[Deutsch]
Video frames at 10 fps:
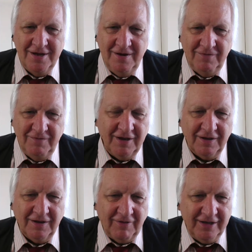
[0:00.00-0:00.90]
Wir gehen
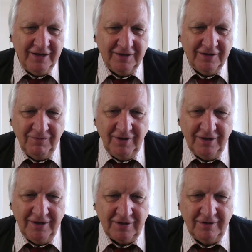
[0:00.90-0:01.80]
dann weiter den Weg.
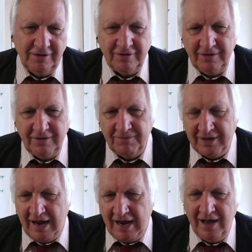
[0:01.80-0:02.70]
Es geht am ähm,
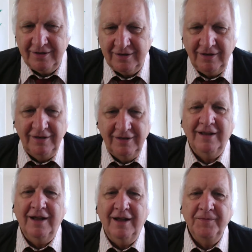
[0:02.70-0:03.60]
Grat
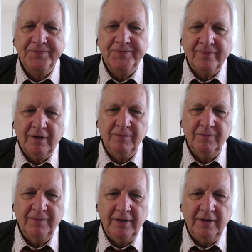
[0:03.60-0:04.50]
entlang, immer
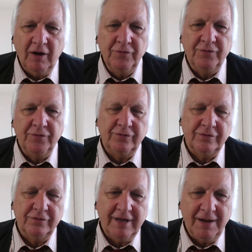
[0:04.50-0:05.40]
mal auf
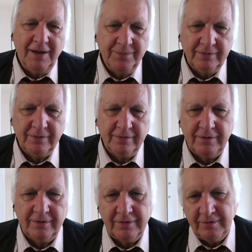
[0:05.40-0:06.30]
und ab,
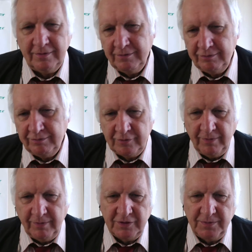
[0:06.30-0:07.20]
äh, zum
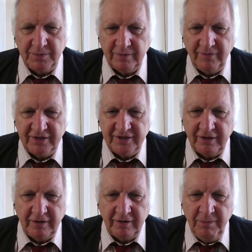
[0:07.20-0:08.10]
Beispiel zum
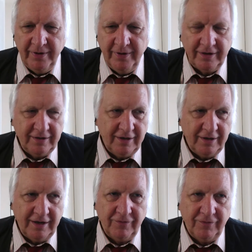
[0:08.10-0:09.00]
westlichen Imberg,
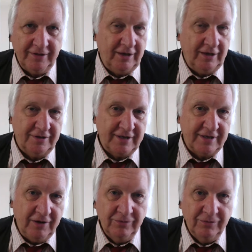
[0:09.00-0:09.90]
der auf
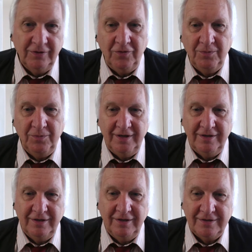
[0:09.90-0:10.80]
1300
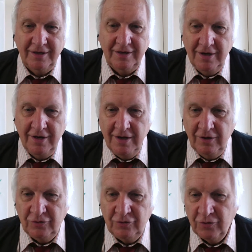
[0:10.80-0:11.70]
Höhenmeter ist
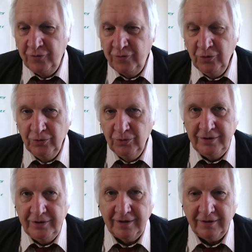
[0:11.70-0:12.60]
zur Flu,
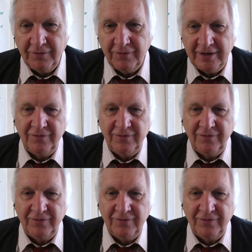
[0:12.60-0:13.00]
die dann auf fast